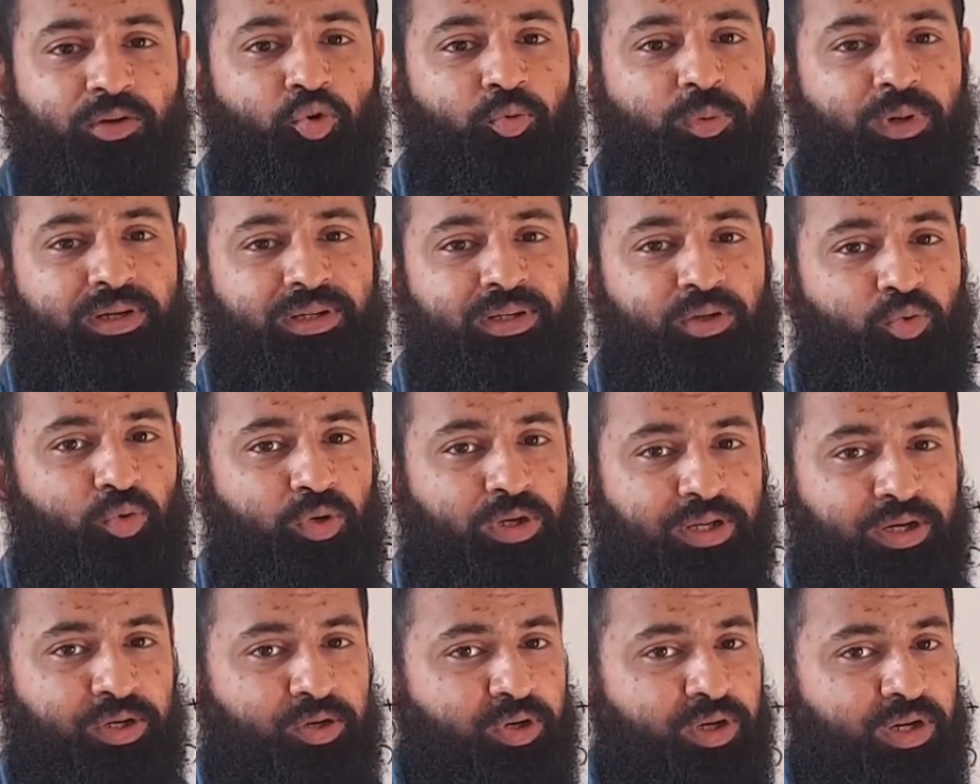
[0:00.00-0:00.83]
খুব একটা
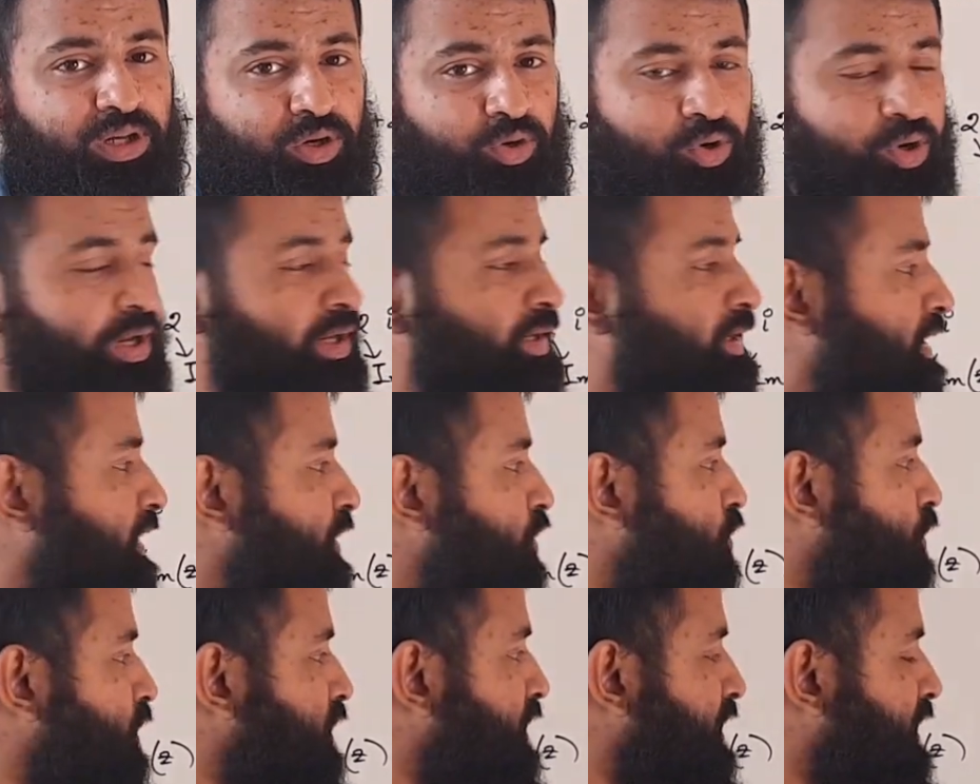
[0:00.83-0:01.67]
উল্লেখ করা হয় নাই
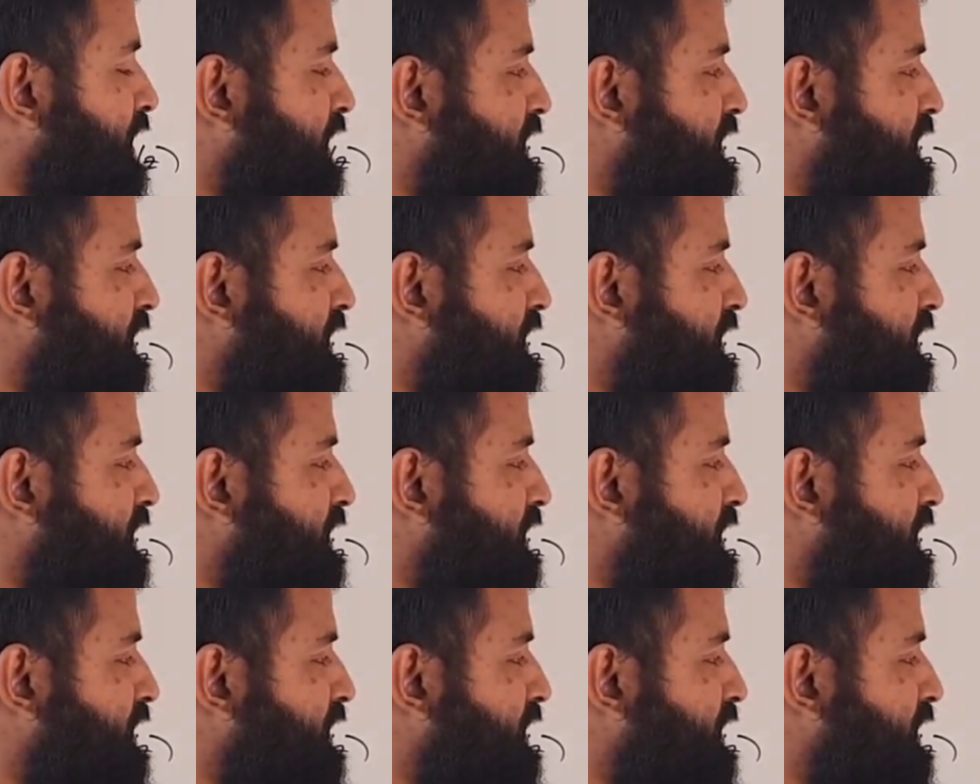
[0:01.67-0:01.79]
তোমাদের